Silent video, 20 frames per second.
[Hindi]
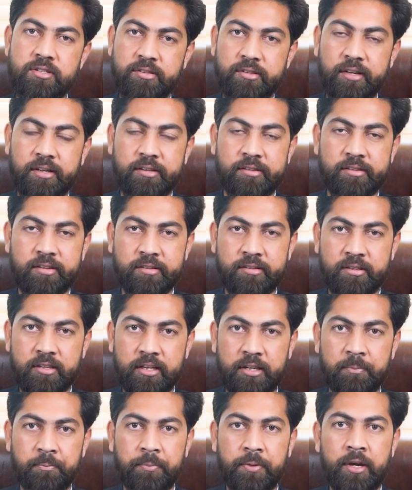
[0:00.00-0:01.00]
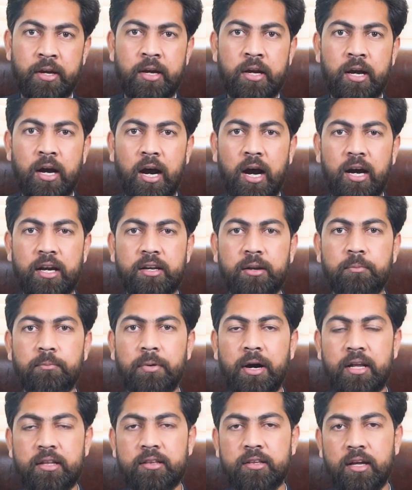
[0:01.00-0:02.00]
चीज़ें डिस्कस की आज हम
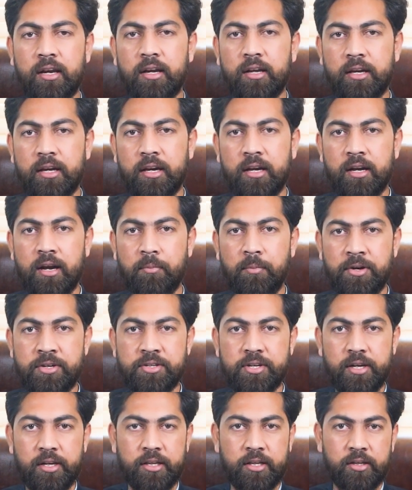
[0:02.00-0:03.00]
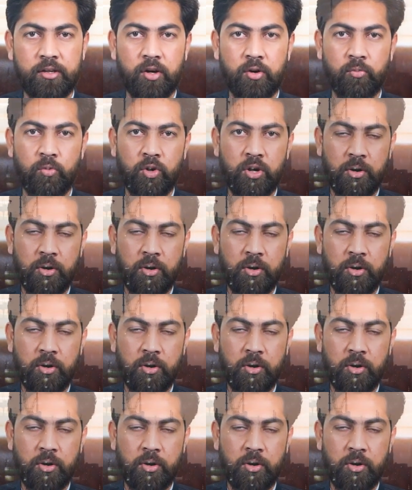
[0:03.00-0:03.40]
बात करेंगे कमर्शियल की और वो